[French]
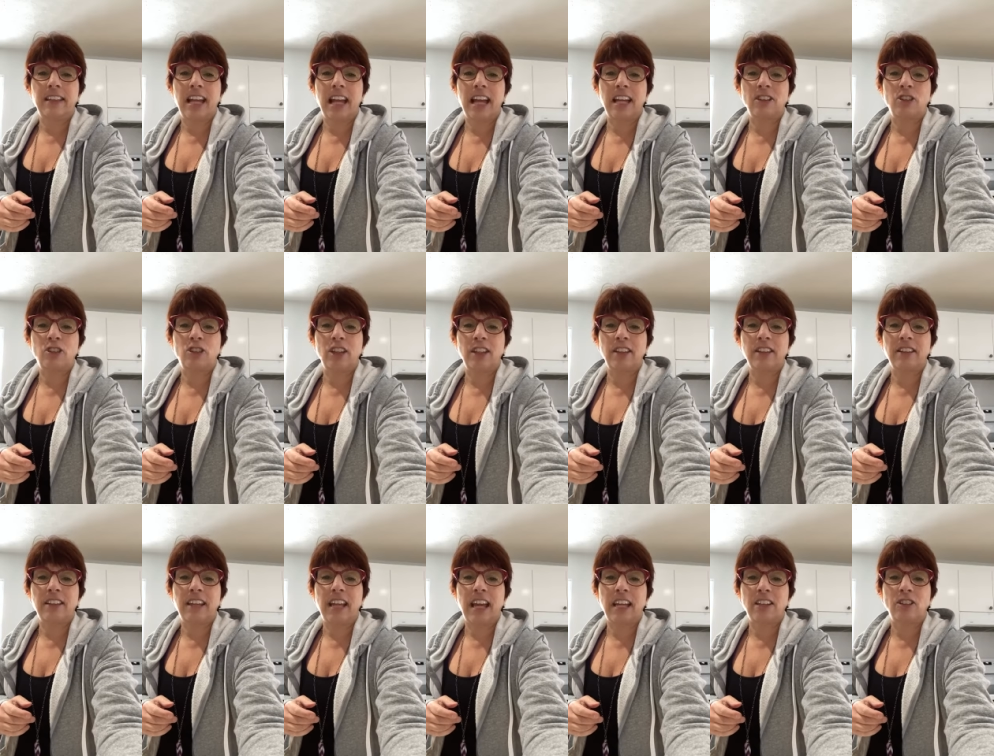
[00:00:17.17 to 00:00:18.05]

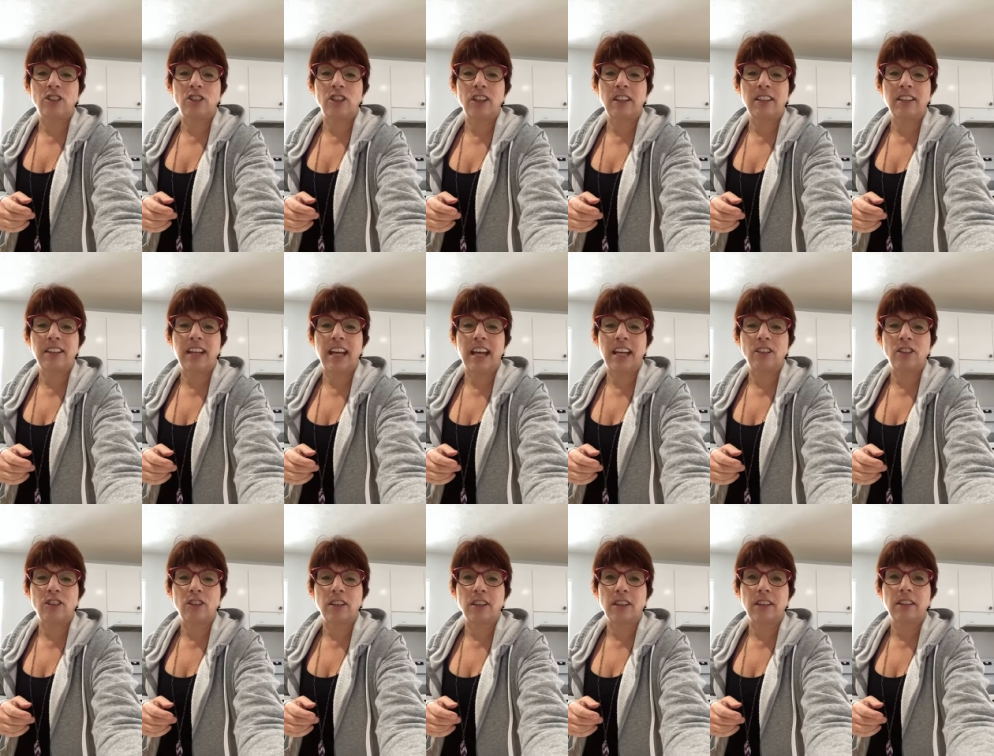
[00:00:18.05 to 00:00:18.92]
gadget, gadget,
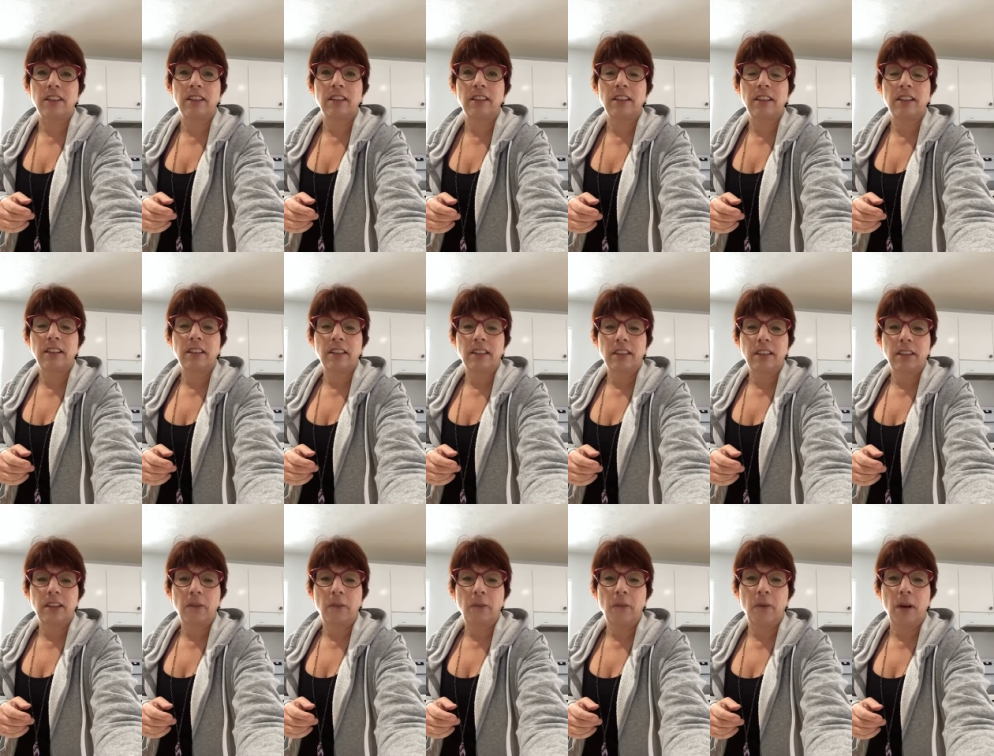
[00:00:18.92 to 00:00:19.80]
gadget.